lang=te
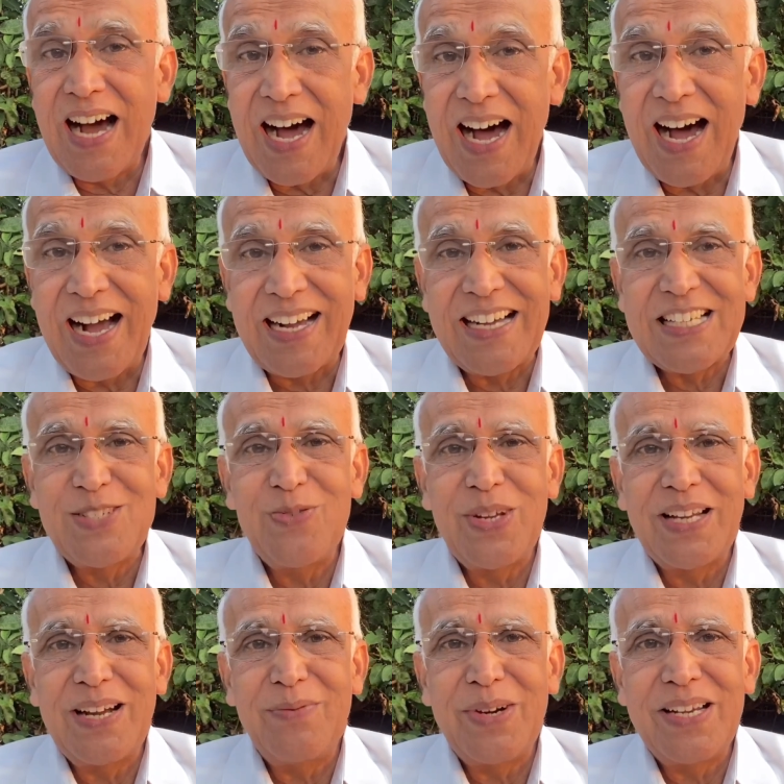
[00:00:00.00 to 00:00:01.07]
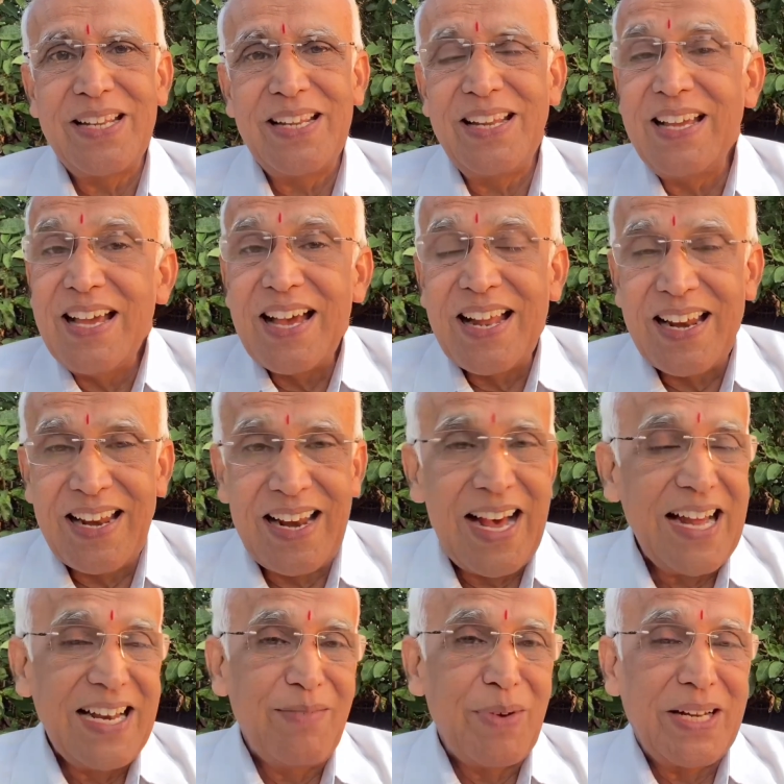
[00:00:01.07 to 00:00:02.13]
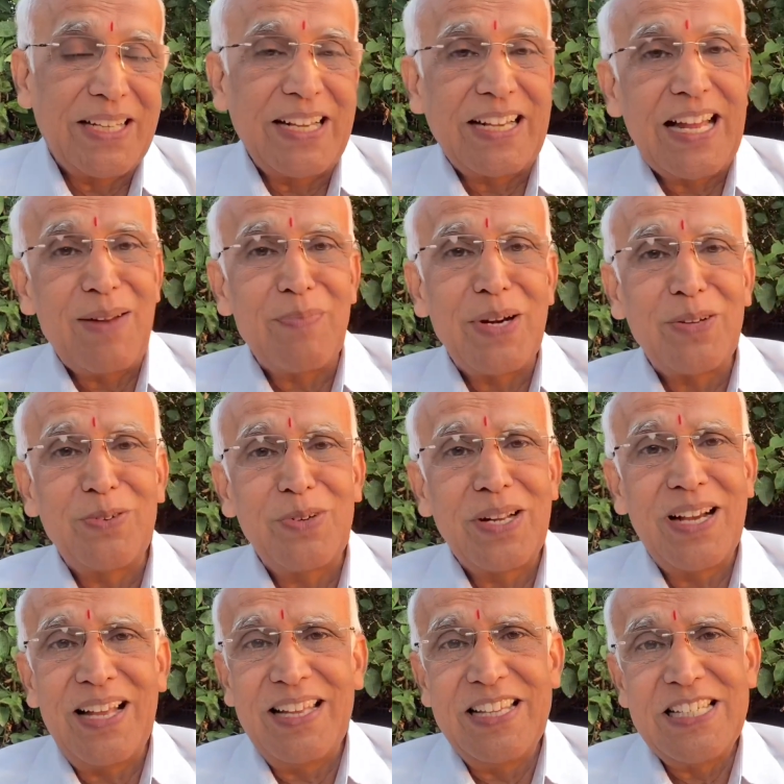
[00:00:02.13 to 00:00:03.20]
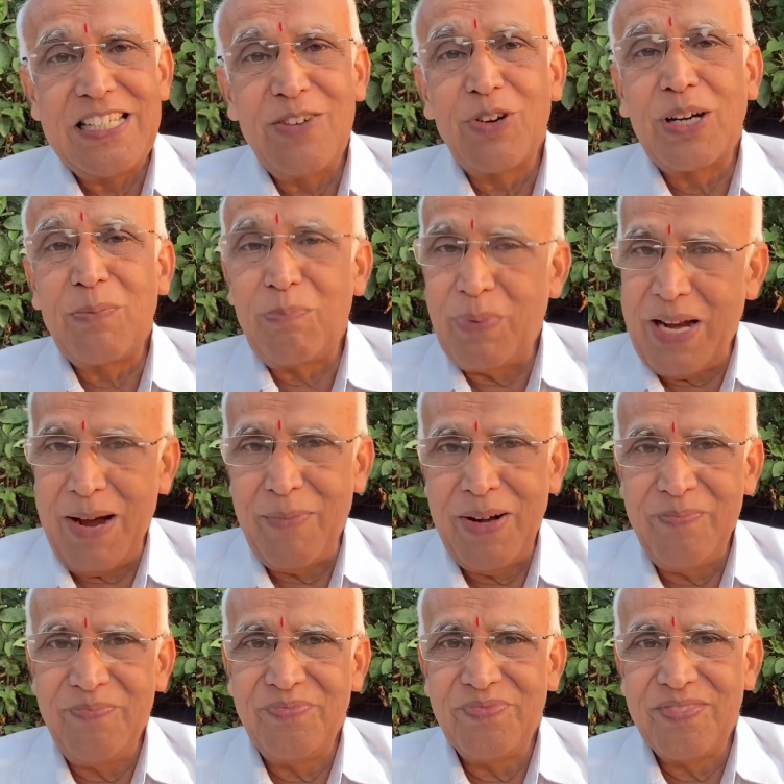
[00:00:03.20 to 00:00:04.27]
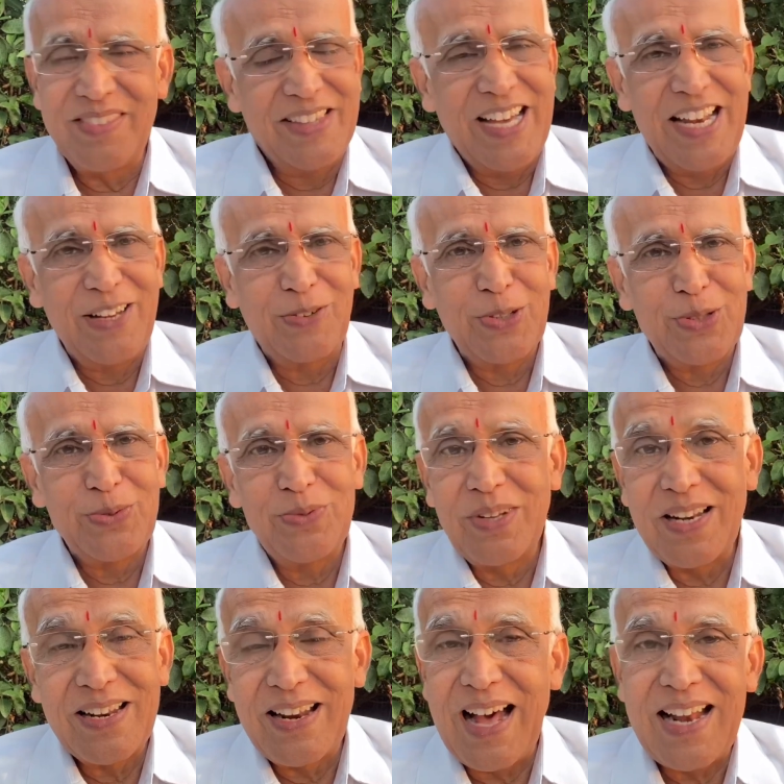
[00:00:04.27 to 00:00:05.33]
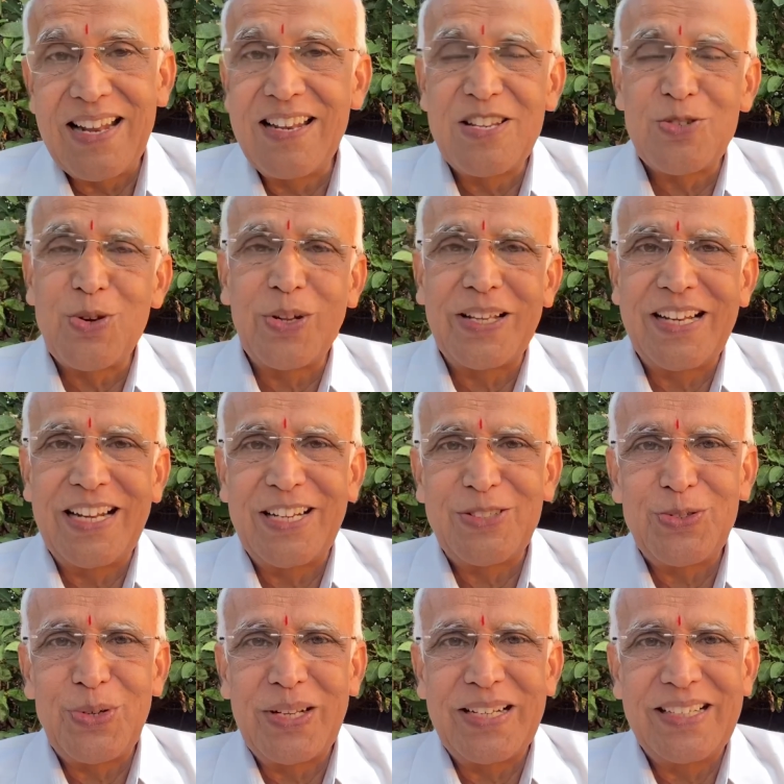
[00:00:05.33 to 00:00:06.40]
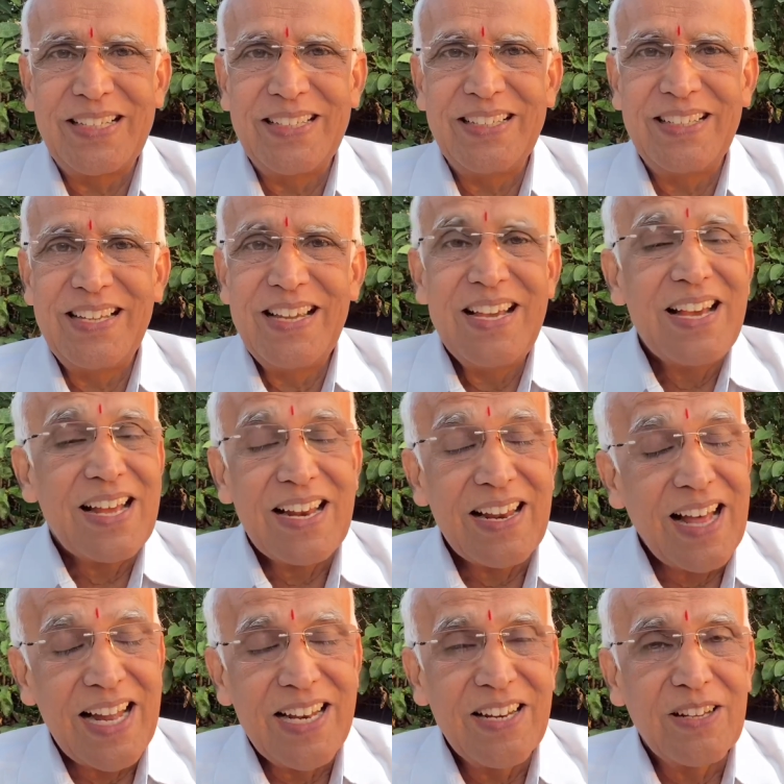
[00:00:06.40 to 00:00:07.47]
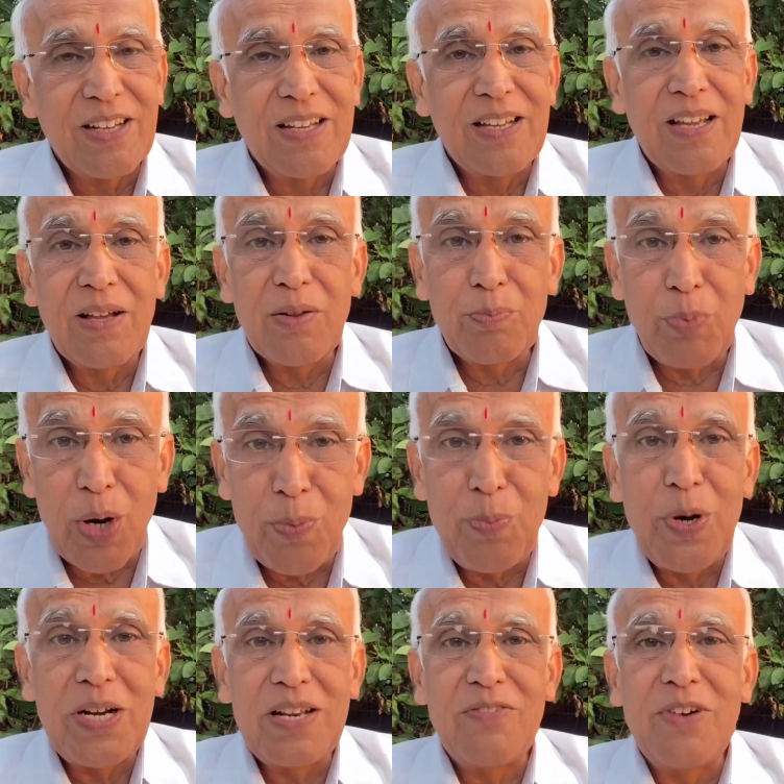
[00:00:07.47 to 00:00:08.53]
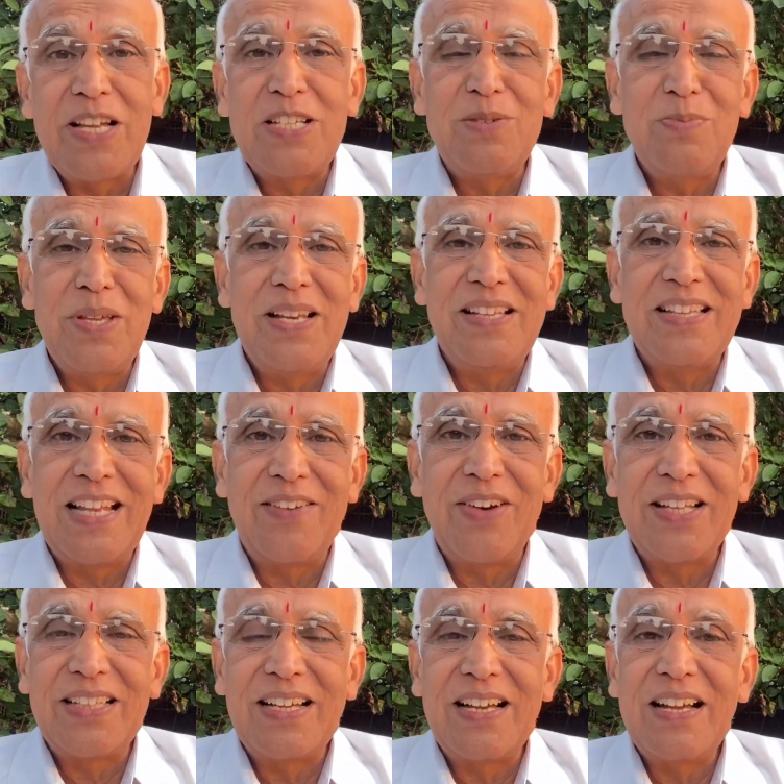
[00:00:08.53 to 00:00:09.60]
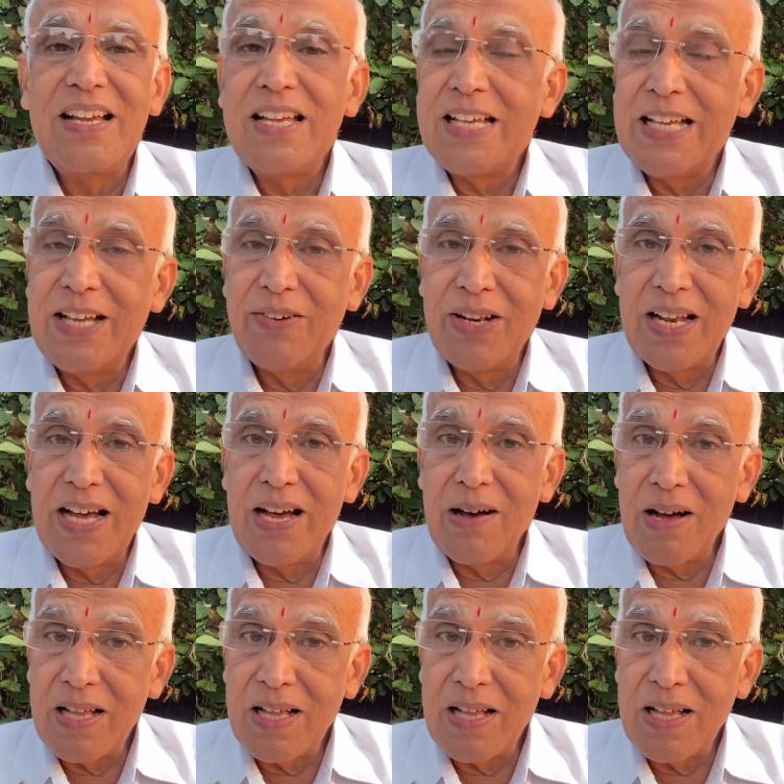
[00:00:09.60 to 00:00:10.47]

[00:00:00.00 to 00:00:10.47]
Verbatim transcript: ఆ ఆకాశమే కాబట్టి నాన్న మనకి కనపడకుండా అందించే ఒక ప్రేమ దానికోసం నాన్నని చులకనగా చూడకండి నాన్నని పొరపాటున వయసు మీరిన తర్వాత ఏమైనా